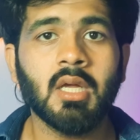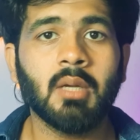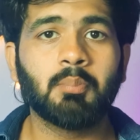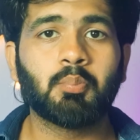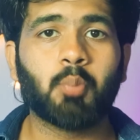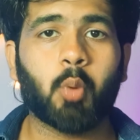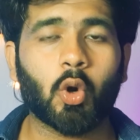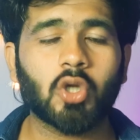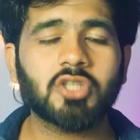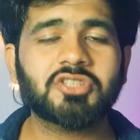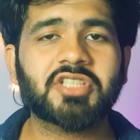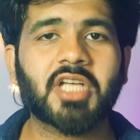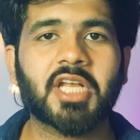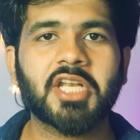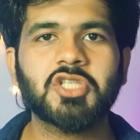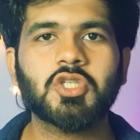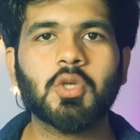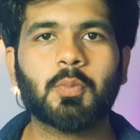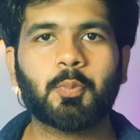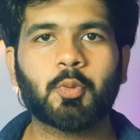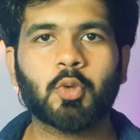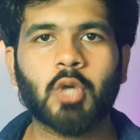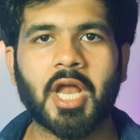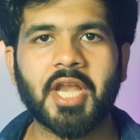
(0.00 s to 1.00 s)
बहुत सारी जो
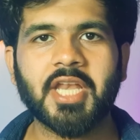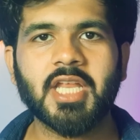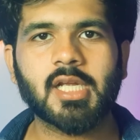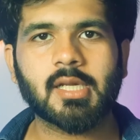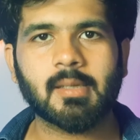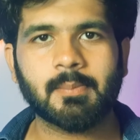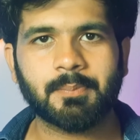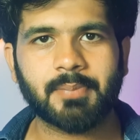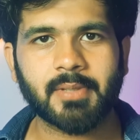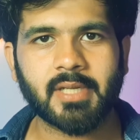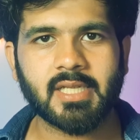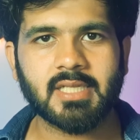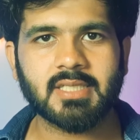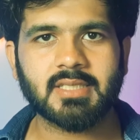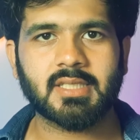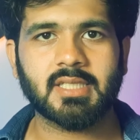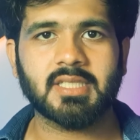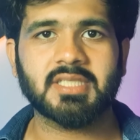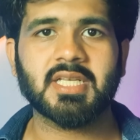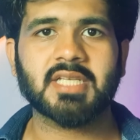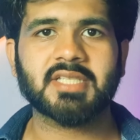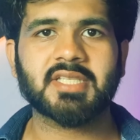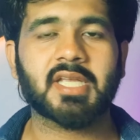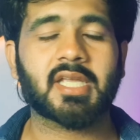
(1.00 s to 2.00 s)
पुरानी कंपनीज थी
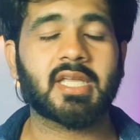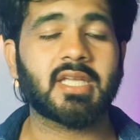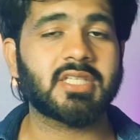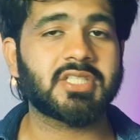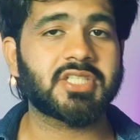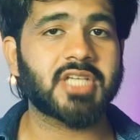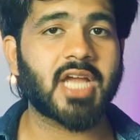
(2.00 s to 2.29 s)
जैसे कि